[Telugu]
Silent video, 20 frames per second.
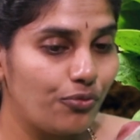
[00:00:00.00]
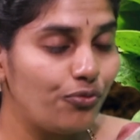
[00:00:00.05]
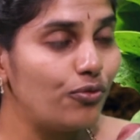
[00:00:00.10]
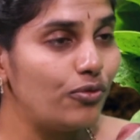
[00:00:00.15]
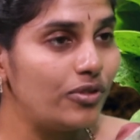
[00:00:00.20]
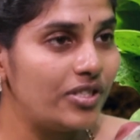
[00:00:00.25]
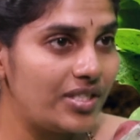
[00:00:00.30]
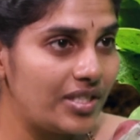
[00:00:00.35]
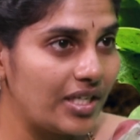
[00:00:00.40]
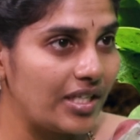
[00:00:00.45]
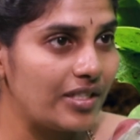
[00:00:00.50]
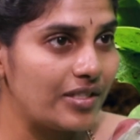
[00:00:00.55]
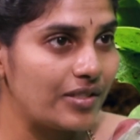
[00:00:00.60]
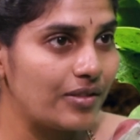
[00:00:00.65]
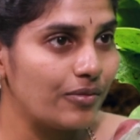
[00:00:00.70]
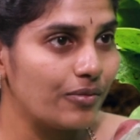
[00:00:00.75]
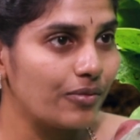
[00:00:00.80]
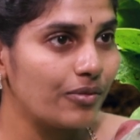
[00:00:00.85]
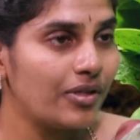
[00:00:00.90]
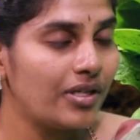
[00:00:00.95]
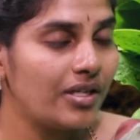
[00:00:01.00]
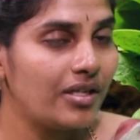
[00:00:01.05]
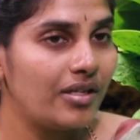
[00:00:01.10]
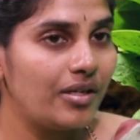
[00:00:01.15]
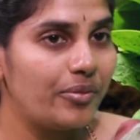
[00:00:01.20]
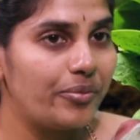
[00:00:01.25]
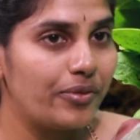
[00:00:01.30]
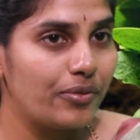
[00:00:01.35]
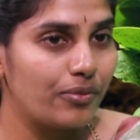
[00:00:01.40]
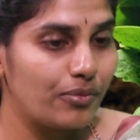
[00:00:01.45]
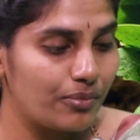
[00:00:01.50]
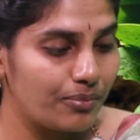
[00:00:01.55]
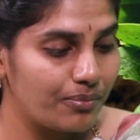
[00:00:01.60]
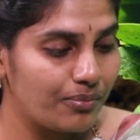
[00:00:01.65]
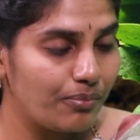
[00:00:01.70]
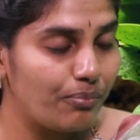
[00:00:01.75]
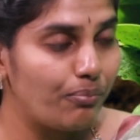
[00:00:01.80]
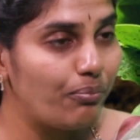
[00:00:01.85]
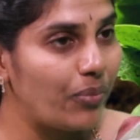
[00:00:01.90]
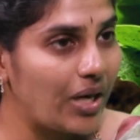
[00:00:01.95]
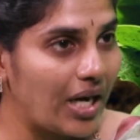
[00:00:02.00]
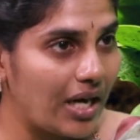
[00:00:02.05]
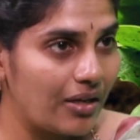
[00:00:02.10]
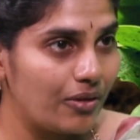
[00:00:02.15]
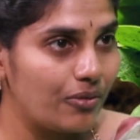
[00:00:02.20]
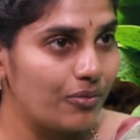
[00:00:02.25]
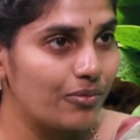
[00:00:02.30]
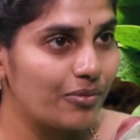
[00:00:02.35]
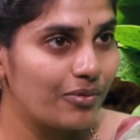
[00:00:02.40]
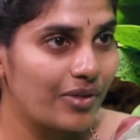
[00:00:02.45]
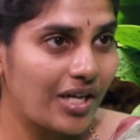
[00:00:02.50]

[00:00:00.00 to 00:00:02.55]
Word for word: ఫుడ్ స్టైల్స్లో ఇప్పుడు పాలు